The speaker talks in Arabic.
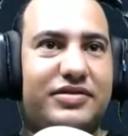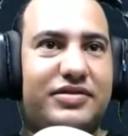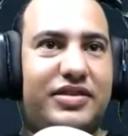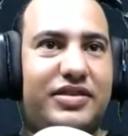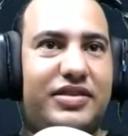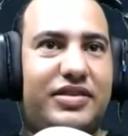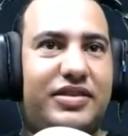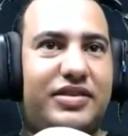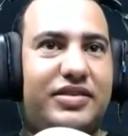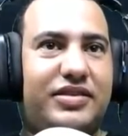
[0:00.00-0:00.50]

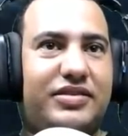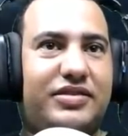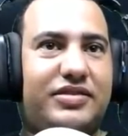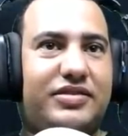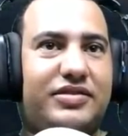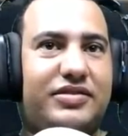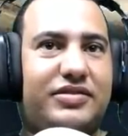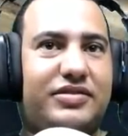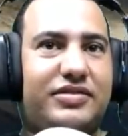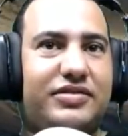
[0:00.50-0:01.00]
تعالى عشان
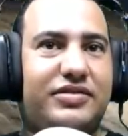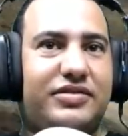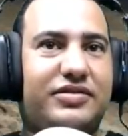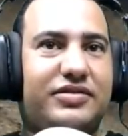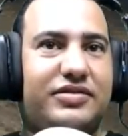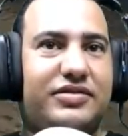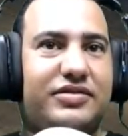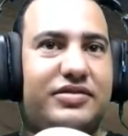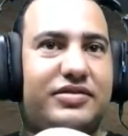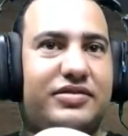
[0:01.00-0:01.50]
ايه, ايه ده
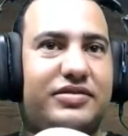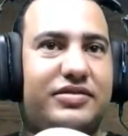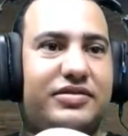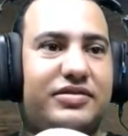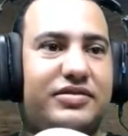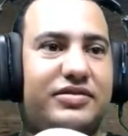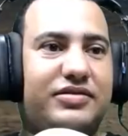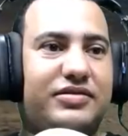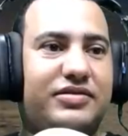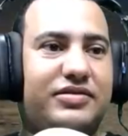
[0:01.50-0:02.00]
ايه ده مين اللي
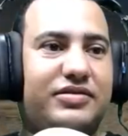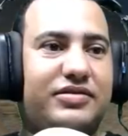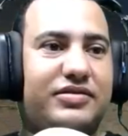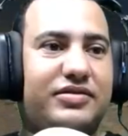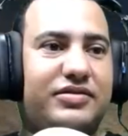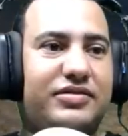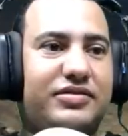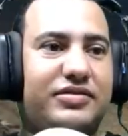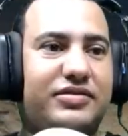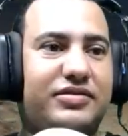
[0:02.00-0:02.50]
بيضرب فيا مين اللي
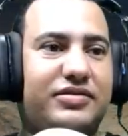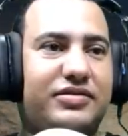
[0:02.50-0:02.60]
بيضرب